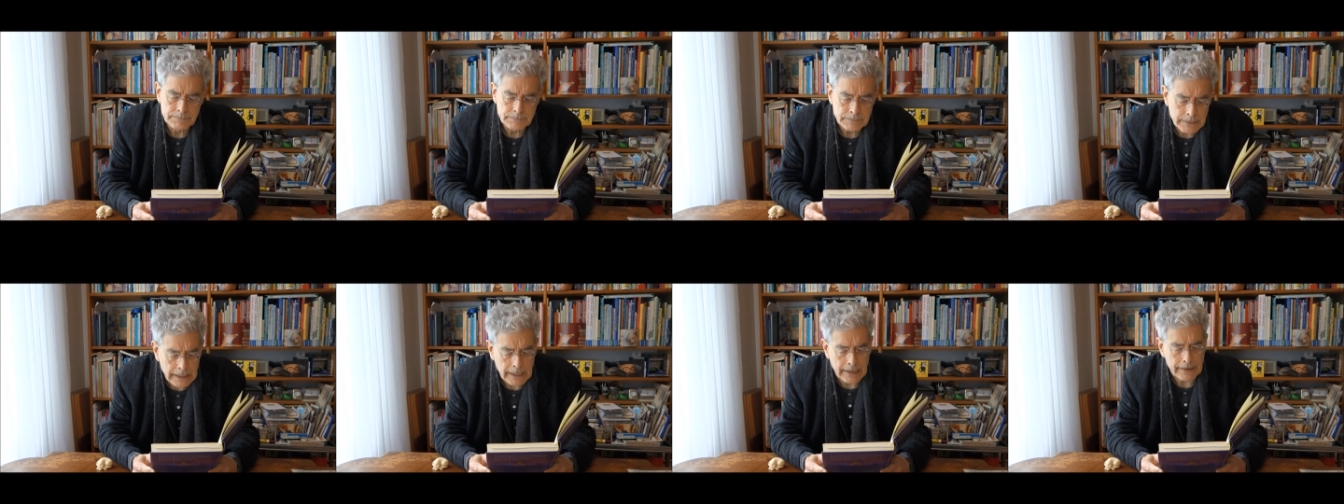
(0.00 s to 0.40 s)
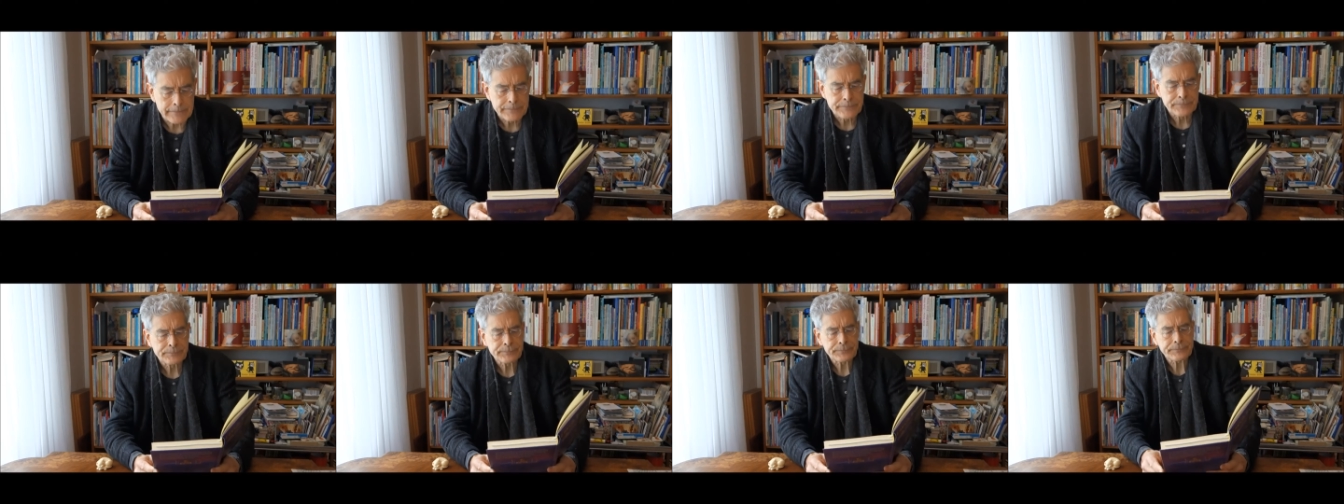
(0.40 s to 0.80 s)
Naja,
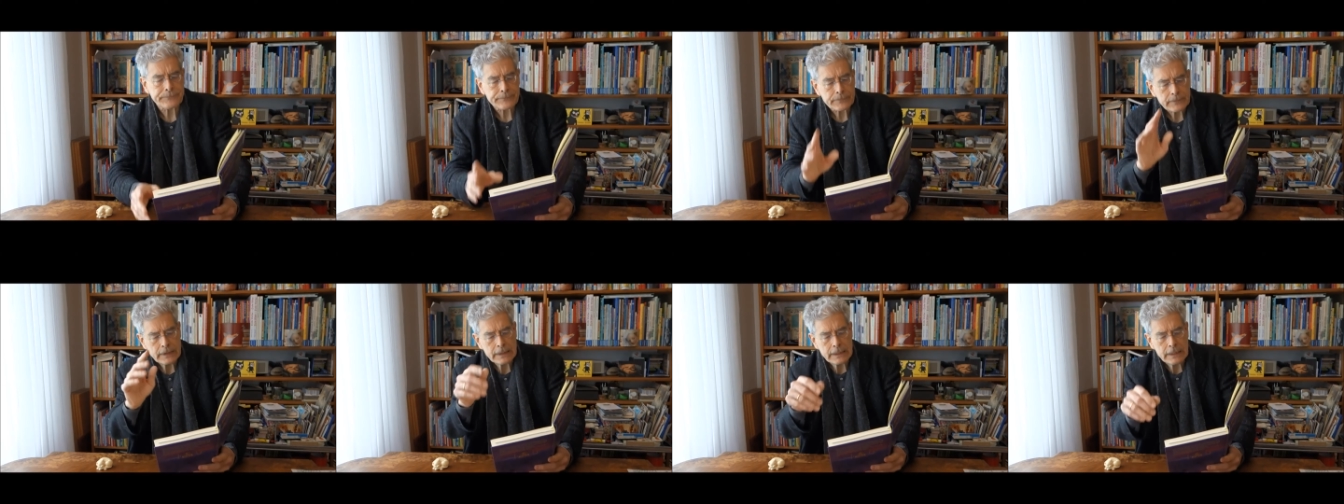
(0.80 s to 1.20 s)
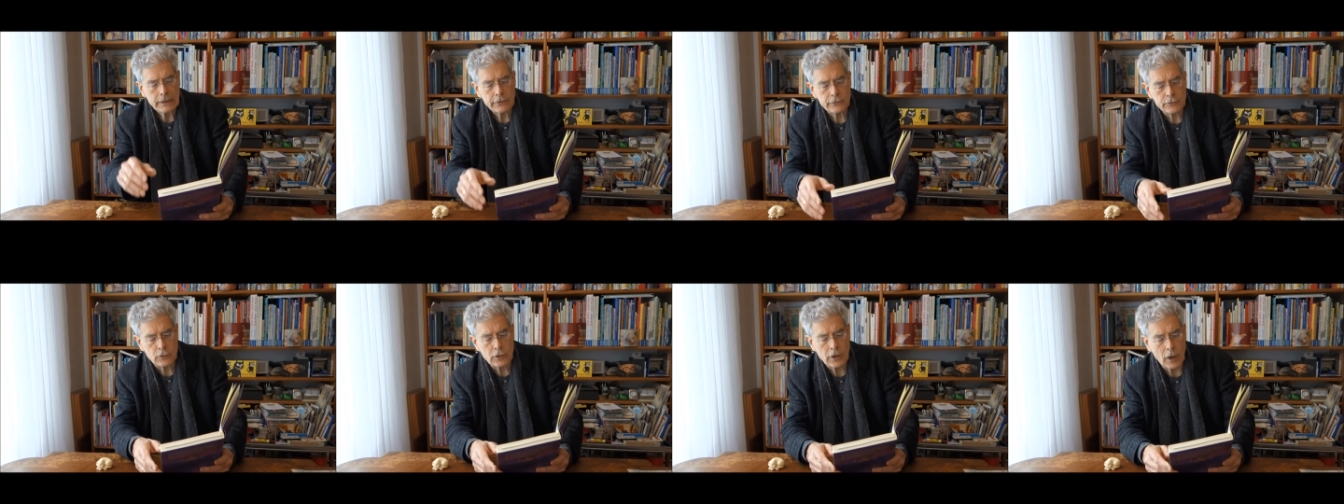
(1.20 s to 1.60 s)

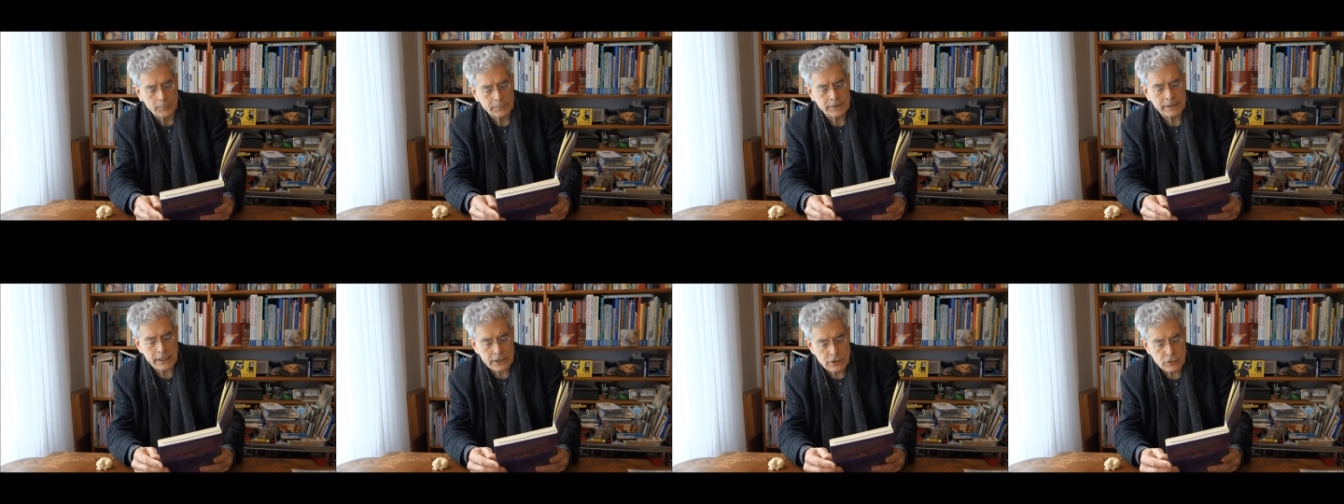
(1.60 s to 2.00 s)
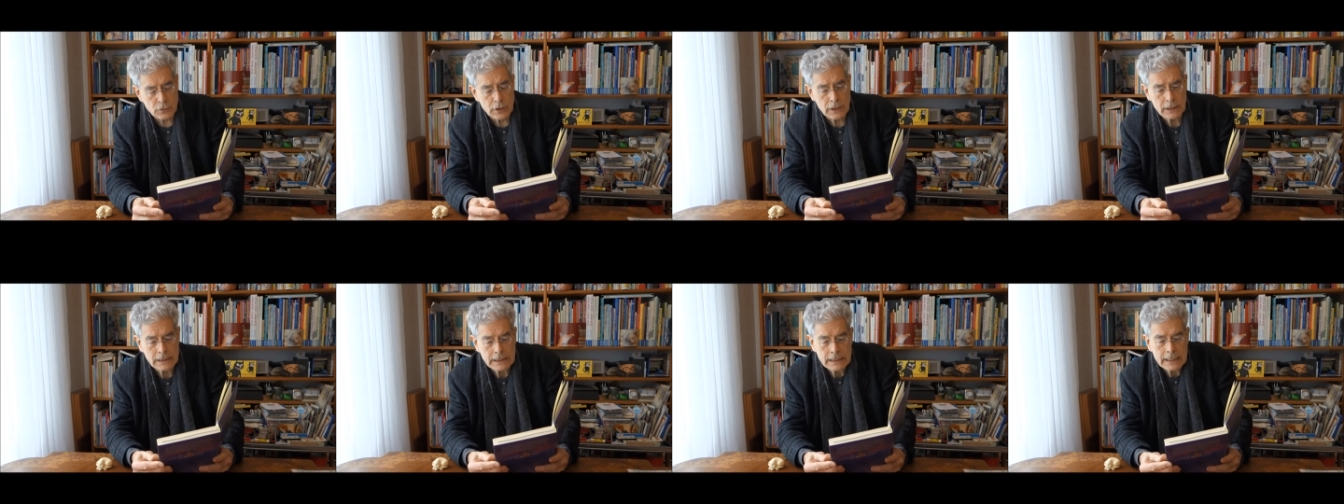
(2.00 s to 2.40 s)
so glaubte der
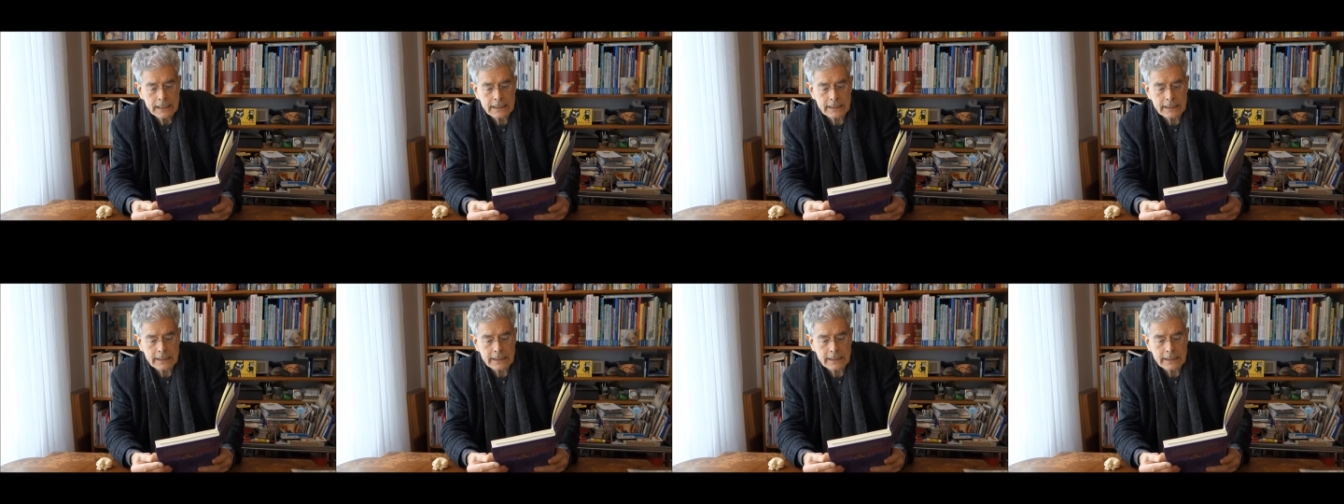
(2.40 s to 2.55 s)
Junge,